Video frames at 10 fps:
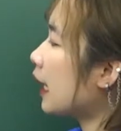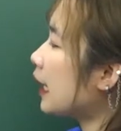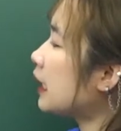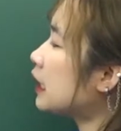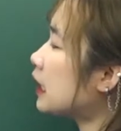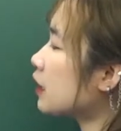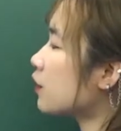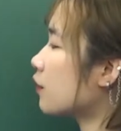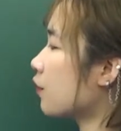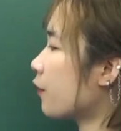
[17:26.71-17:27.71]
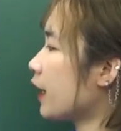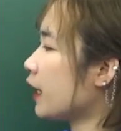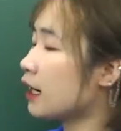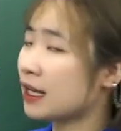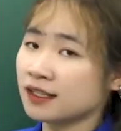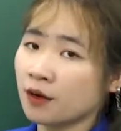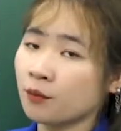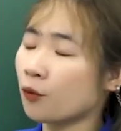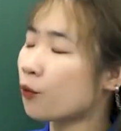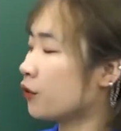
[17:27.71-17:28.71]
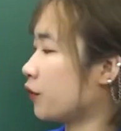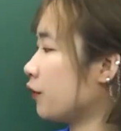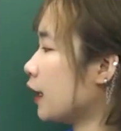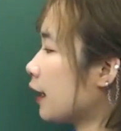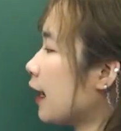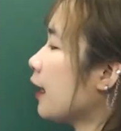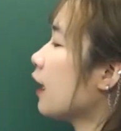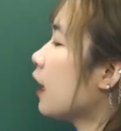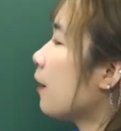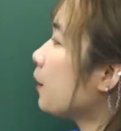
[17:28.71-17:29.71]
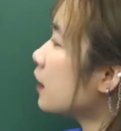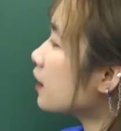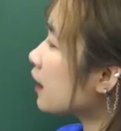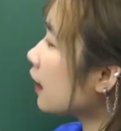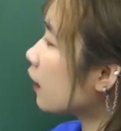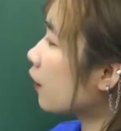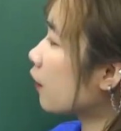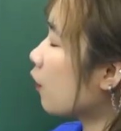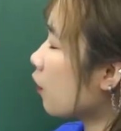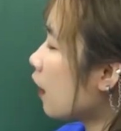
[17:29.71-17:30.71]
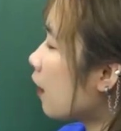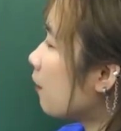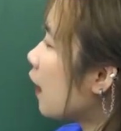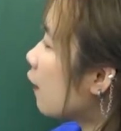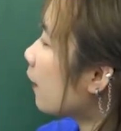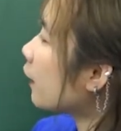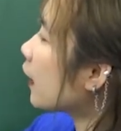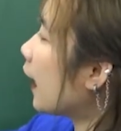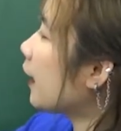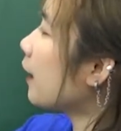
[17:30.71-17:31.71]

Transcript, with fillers: in a dictionary là trong quyển từ điển này mistake là lỗi lầm bạn thấy